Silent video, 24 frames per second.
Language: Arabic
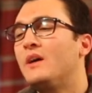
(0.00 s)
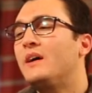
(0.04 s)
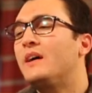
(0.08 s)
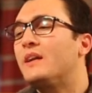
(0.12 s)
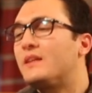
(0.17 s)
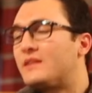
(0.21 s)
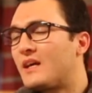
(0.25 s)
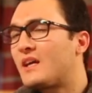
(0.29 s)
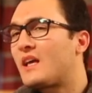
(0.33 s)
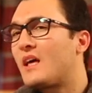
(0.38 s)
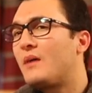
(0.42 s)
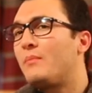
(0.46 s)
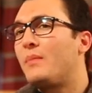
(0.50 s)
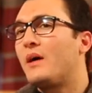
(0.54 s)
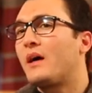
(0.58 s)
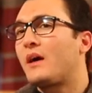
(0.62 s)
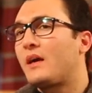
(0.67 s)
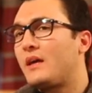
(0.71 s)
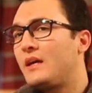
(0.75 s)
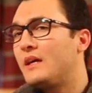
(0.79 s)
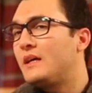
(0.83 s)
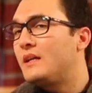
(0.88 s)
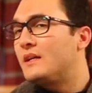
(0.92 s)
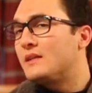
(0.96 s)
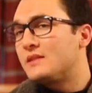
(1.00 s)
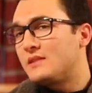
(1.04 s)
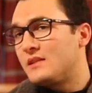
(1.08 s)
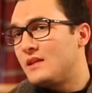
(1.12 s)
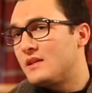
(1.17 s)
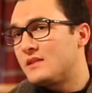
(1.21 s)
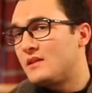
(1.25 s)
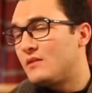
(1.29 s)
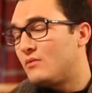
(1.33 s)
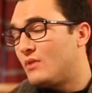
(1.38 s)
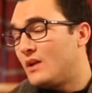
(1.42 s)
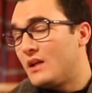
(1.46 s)
ارتكب خيانة
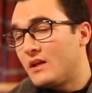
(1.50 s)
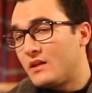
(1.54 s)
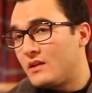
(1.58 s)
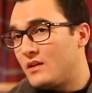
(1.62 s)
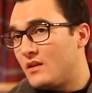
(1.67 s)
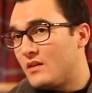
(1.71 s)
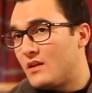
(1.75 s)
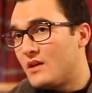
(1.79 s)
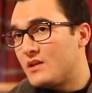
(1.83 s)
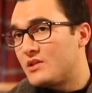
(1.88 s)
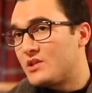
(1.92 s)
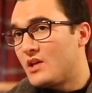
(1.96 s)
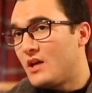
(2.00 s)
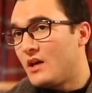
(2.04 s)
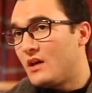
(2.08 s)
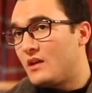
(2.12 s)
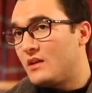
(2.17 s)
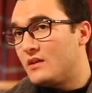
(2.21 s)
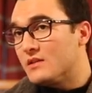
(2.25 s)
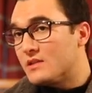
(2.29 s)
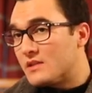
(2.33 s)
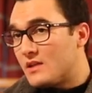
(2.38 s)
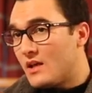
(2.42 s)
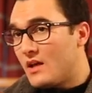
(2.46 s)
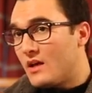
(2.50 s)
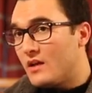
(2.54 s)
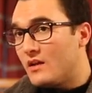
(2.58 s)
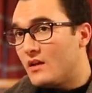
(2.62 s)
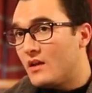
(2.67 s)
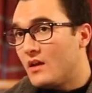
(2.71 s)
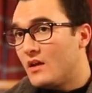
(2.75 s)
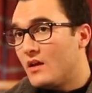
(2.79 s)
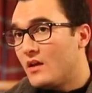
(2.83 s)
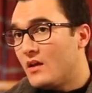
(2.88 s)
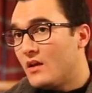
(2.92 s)
سياسية ولكن إذا شاء الإنسان